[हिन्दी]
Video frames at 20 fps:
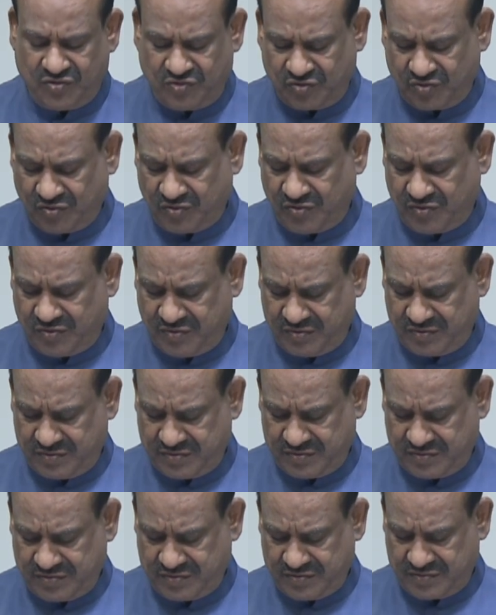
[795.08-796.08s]
जो
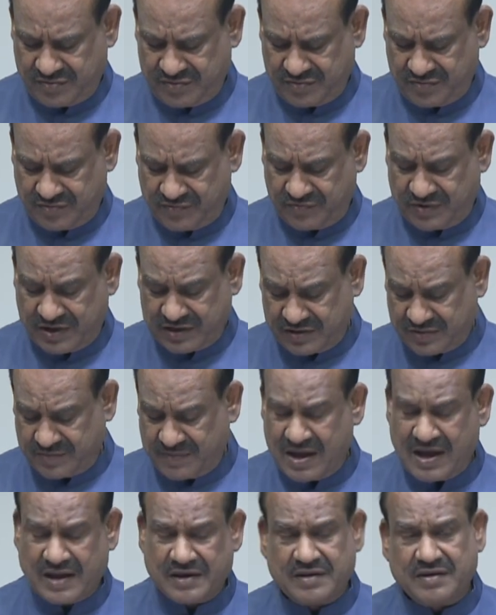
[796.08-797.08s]

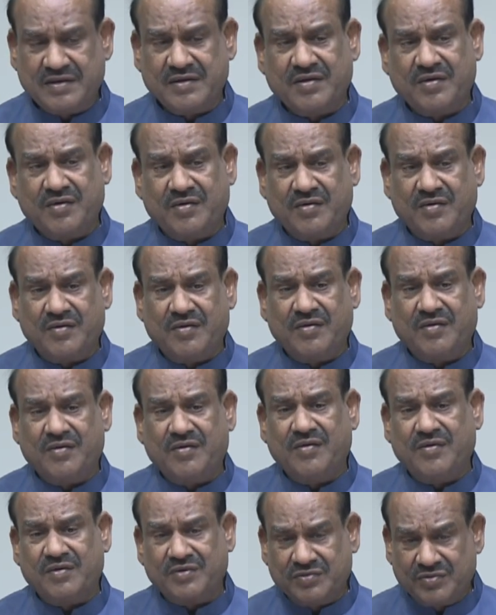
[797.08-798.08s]
वर्तमान
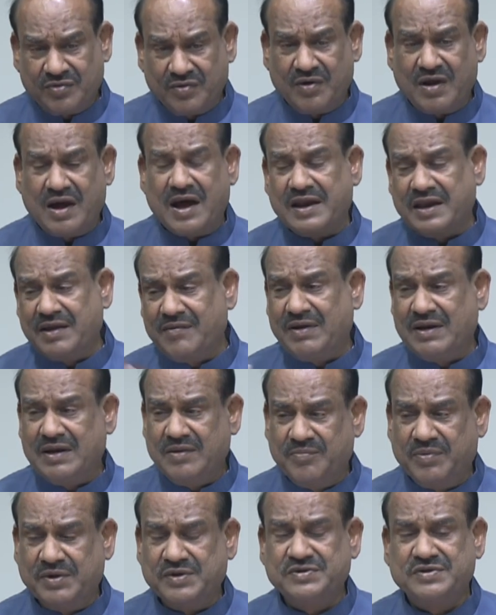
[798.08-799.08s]
और जो आने
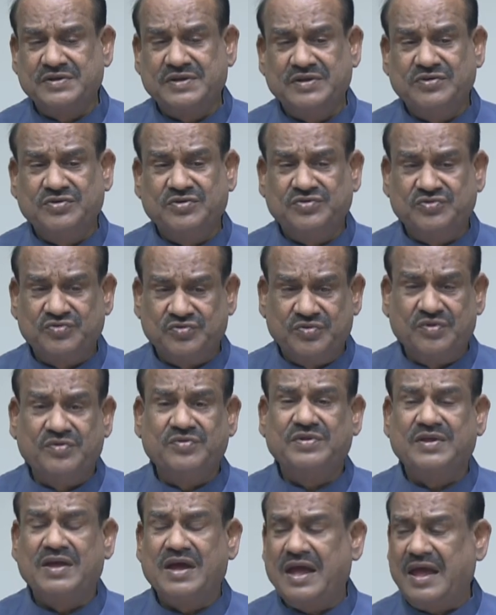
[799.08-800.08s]
वाली भविष्य की जो
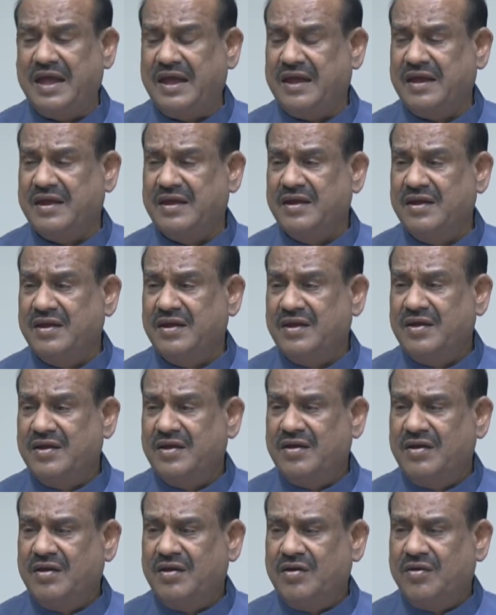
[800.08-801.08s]
चुनौतियां हैं
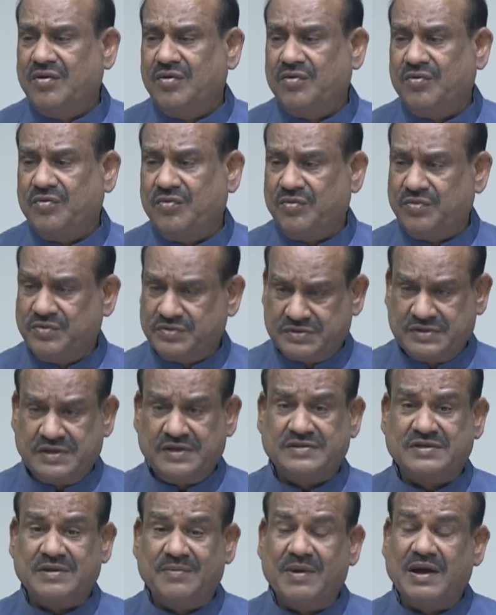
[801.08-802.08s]

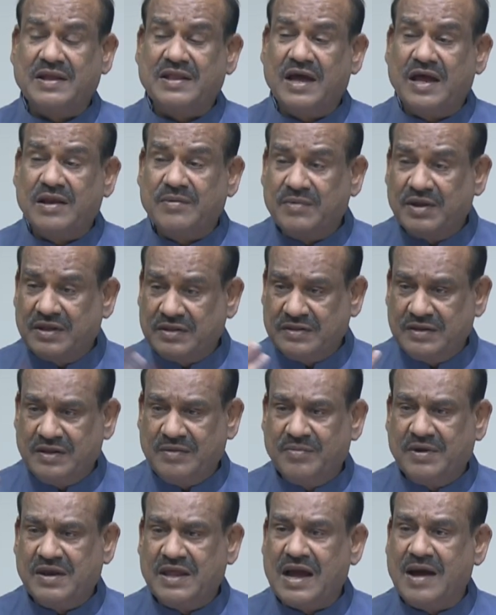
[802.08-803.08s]
उसके समाधान में इतनी
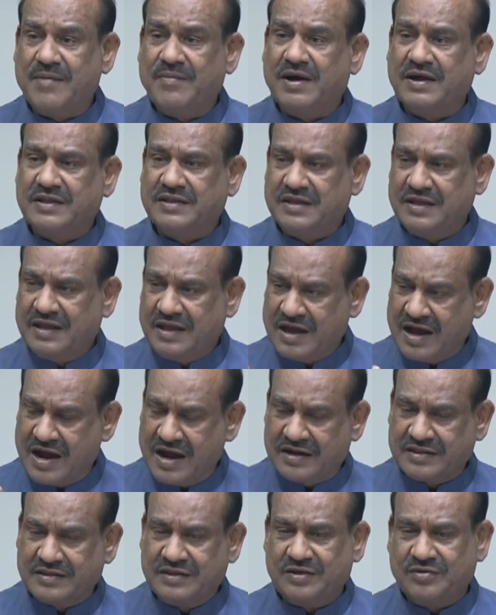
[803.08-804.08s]
बड़ी आबादी
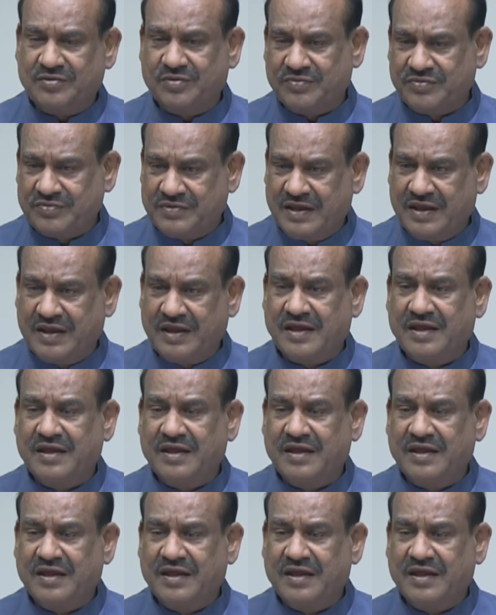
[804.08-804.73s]
आर्थिक रूप से